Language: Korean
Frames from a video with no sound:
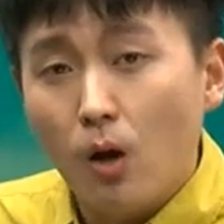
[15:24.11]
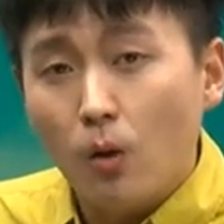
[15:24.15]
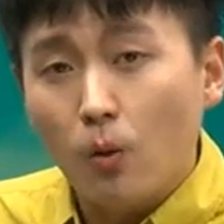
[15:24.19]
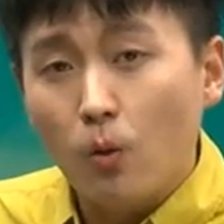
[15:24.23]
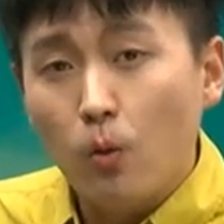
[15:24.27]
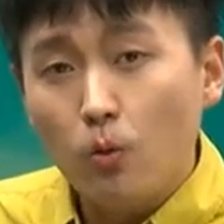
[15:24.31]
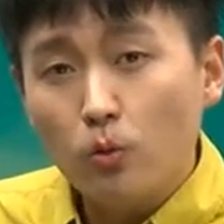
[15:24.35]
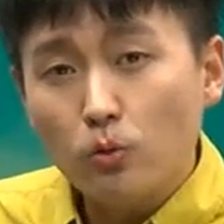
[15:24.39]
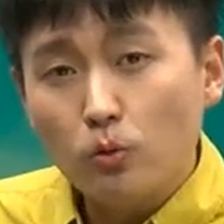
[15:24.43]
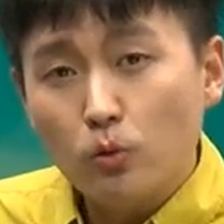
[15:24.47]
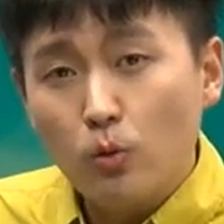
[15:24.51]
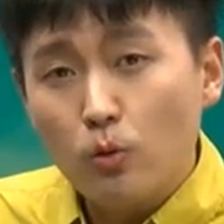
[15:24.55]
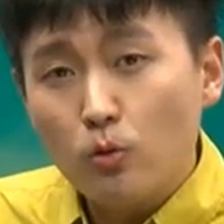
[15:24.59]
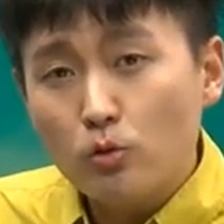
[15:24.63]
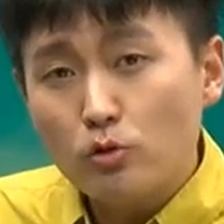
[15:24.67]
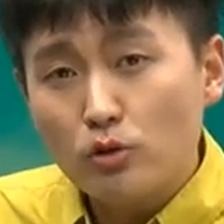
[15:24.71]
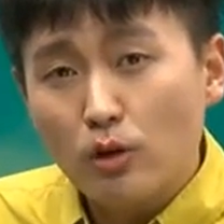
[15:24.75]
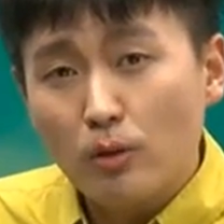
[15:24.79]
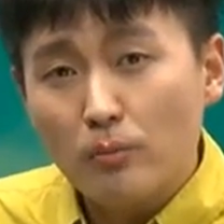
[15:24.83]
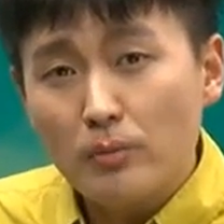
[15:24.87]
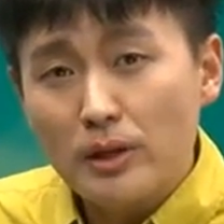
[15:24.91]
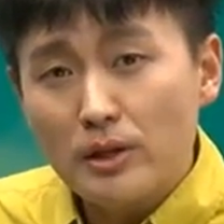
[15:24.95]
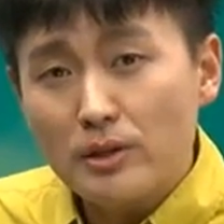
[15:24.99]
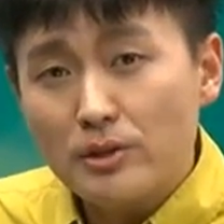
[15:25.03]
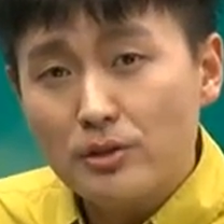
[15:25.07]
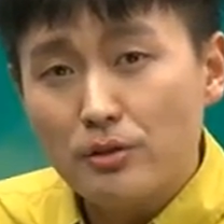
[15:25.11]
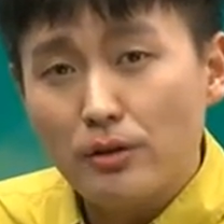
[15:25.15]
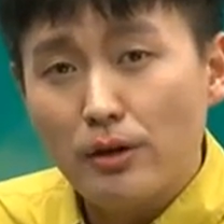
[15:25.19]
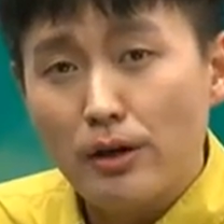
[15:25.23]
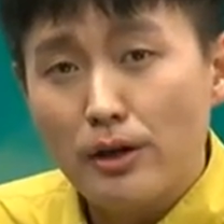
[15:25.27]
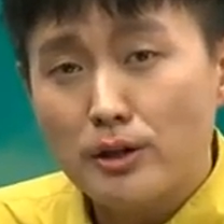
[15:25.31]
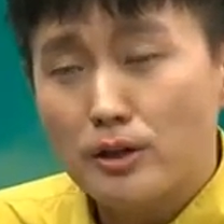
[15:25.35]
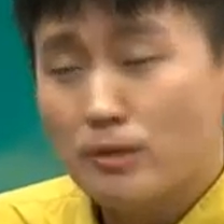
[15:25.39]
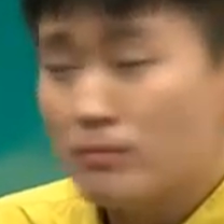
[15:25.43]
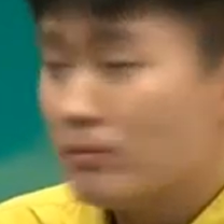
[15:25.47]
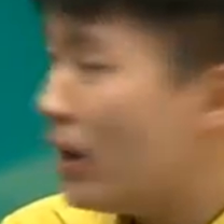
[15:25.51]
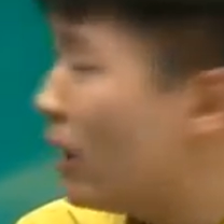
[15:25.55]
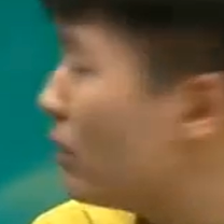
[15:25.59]
공통점이
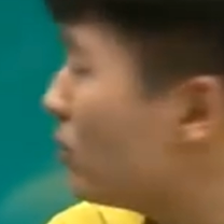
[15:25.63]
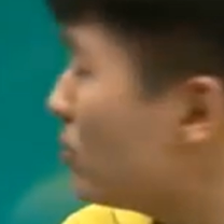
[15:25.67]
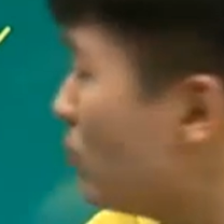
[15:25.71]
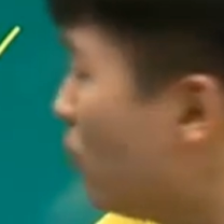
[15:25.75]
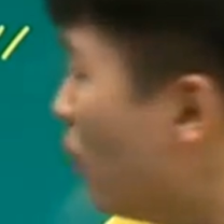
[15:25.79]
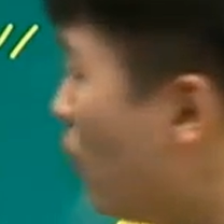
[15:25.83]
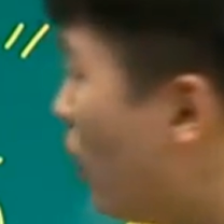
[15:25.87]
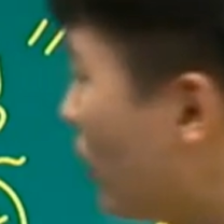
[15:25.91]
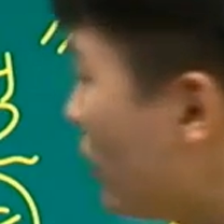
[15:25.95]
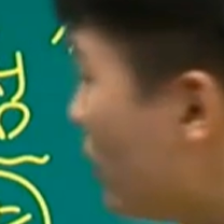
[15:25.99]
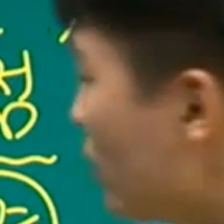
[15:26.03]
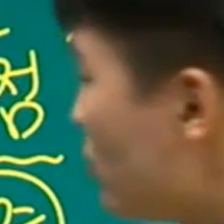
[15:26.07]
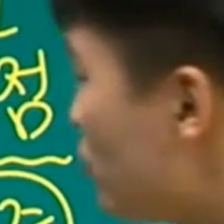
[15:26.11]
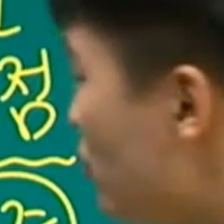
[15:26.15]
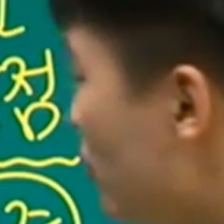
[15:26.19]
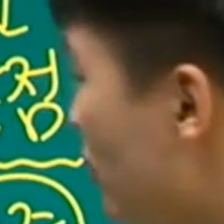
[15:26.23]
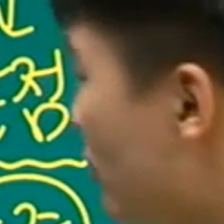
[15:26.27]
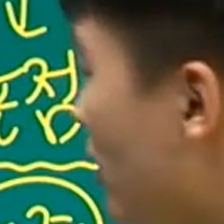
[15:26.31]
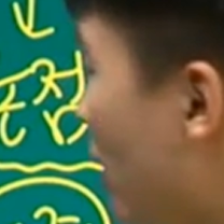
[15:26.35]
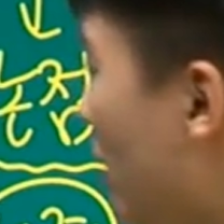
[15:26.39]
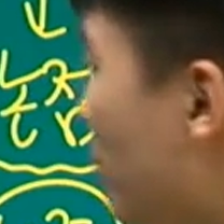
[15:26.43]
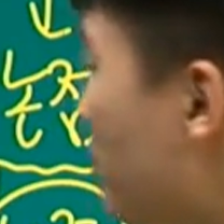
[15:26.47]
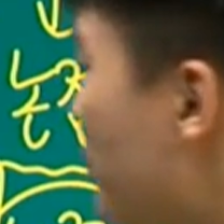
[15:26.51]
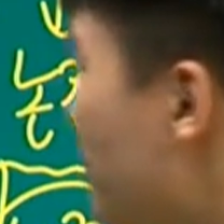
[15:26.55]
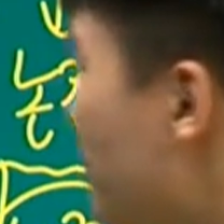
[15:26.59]
있어야지만 뭐가 될 수 있다?